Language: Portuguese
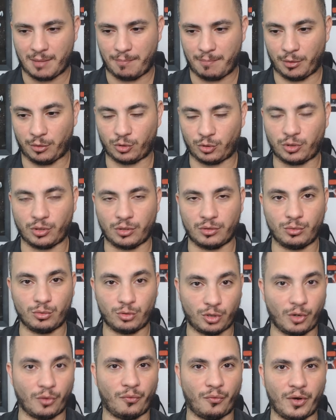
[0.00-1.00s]
pelo do
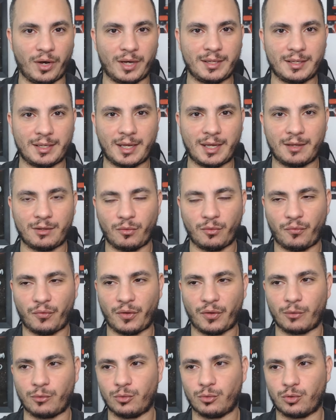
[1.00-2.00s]
Giovani, né, no
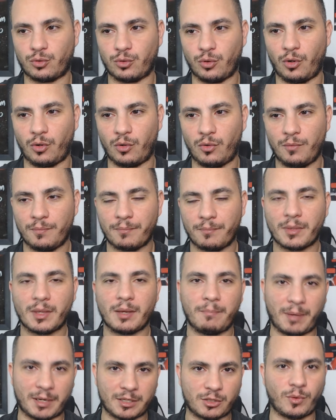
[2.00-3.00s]
final do jogo,
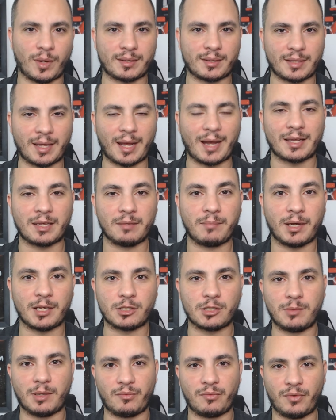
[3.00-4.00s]
mas o ataque
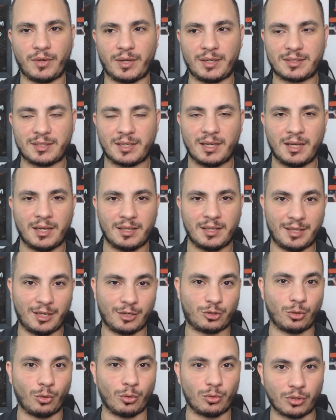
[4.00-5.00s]
mais uma vez
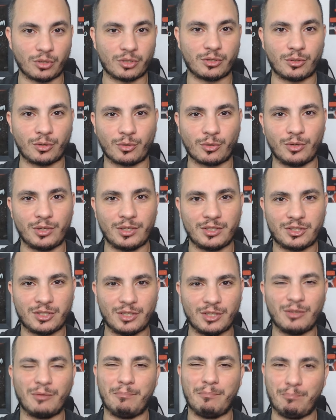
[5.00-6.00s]
deixou o torcedor
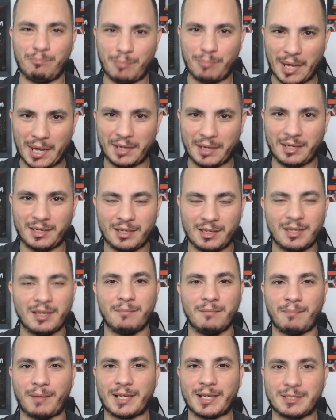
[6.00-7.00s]
corintiano bem,
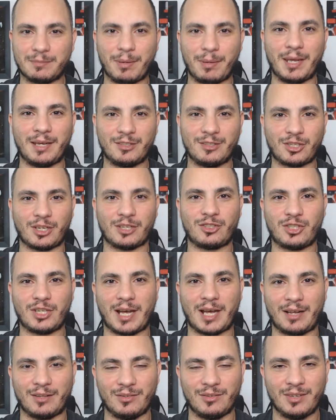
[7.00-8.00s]
mas bem
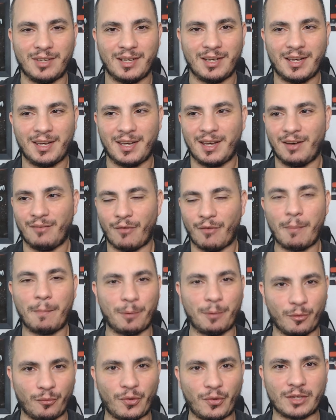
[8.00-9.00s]
chateado.
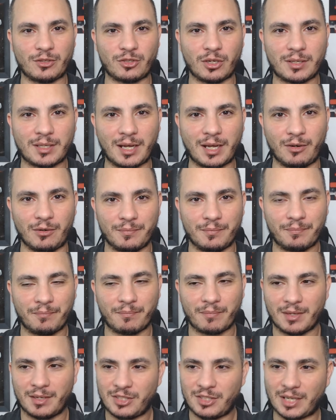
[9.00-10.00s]
Vamos pro vídeo então?
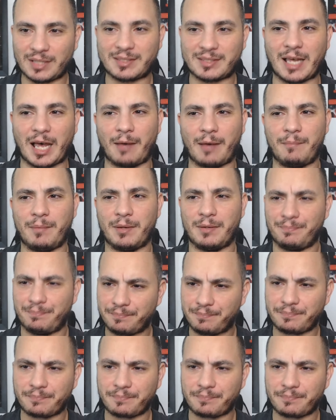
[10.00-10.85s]
Já sabe,